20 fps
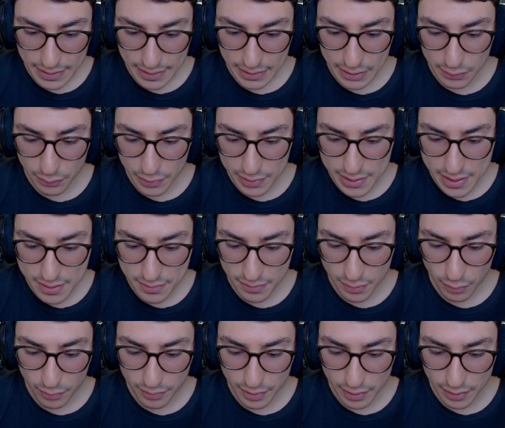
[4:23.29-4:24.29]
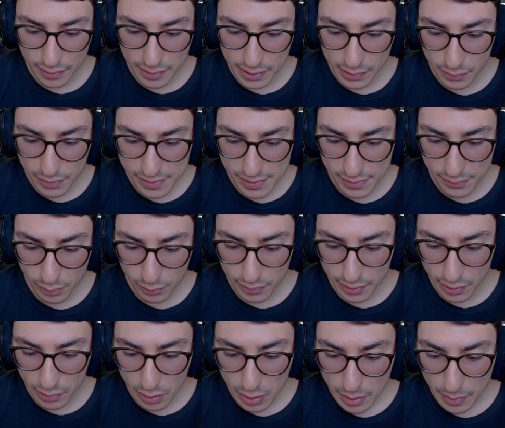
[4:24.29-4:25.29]
E vocês vão vendo ali que vocês vão
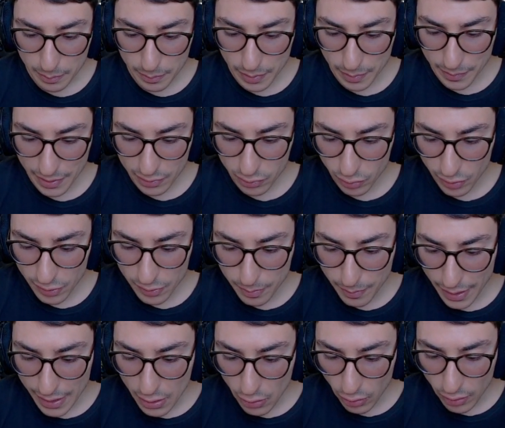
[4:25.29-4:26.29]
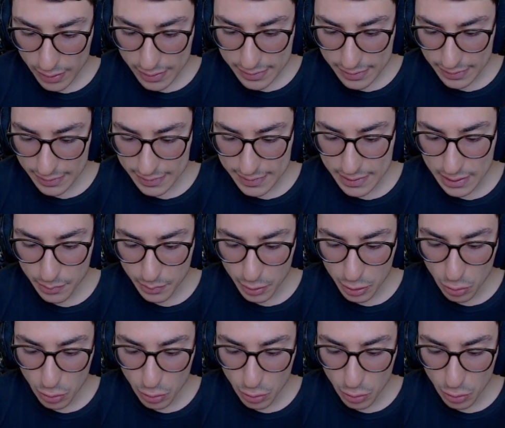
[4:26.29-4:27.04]
tendo premiações maiores ali em cima.